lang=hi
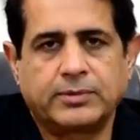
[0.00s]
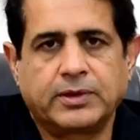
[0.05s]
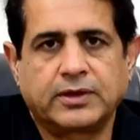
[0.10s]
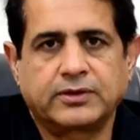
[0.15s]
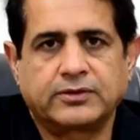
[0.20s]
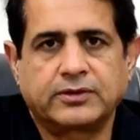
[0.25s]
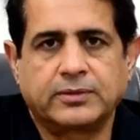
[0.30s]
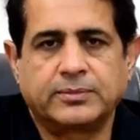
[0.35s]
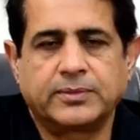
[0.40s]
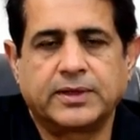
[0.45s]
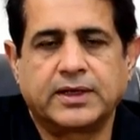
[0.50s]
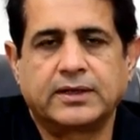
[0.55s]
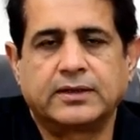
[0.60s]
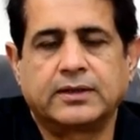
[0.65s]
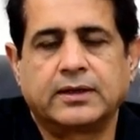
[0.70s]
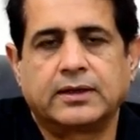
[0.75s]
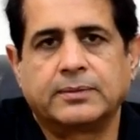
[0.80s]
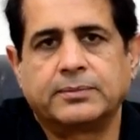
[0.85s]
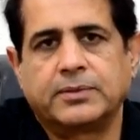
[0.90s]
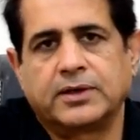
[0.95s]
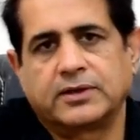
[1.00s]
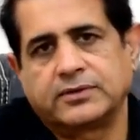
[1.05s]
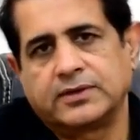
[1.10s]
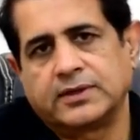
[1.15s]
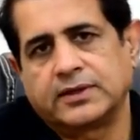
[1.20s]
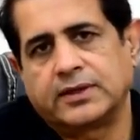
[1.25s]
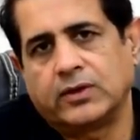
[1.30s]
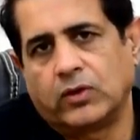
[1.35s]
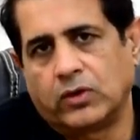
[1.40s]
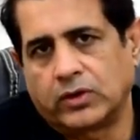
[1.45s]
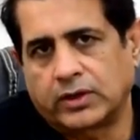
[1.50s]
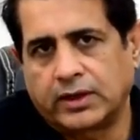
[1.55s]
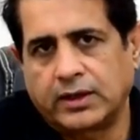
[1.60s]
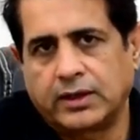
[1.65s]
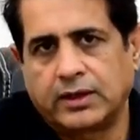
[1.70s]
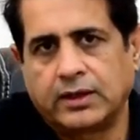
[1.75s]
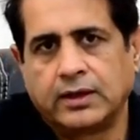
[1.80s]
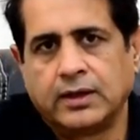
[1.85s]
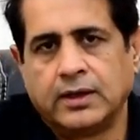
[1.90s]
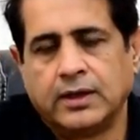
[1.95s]
पाकिस्तान में आए ताकि पाकिस्तान की हॉकी
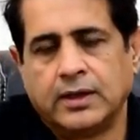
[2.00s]
की